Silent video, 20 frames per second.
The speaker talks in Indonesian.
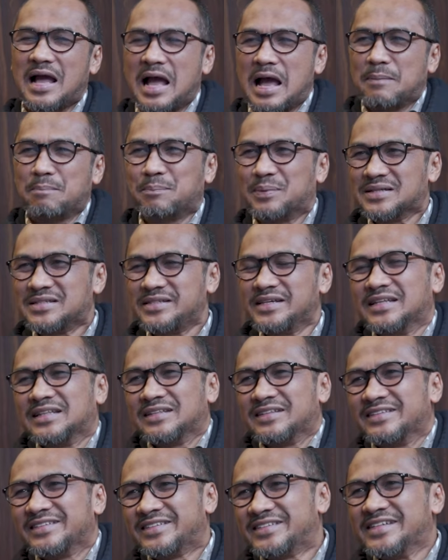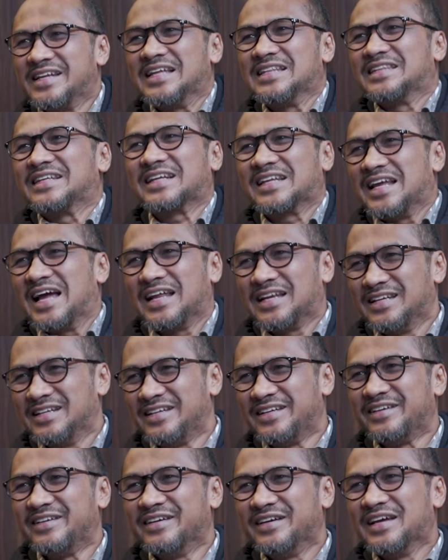apa sih yang sedang terjadi
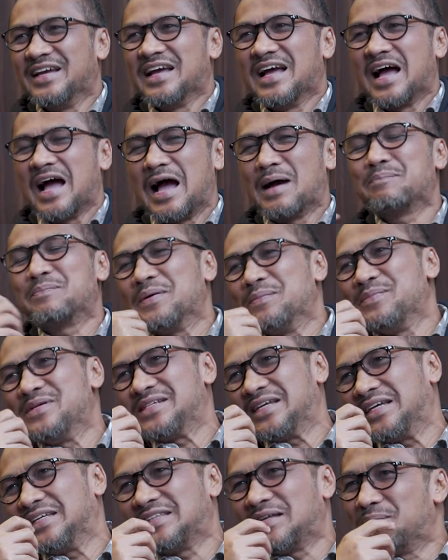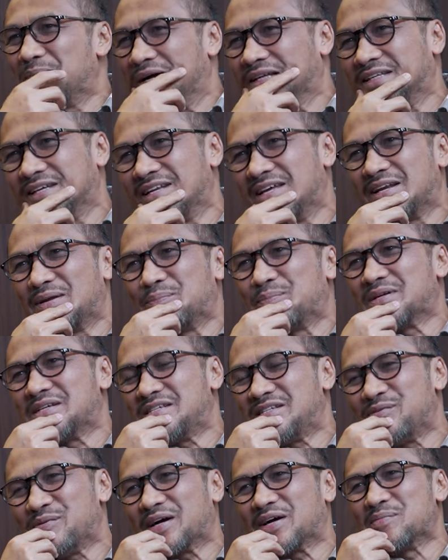nih? Apa yang bisa kita baca dari
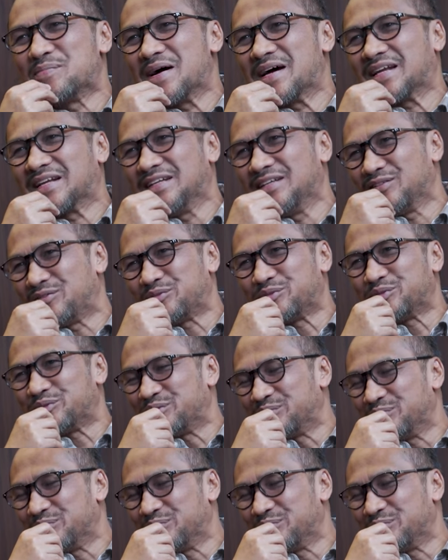peristiwa kemarin itu,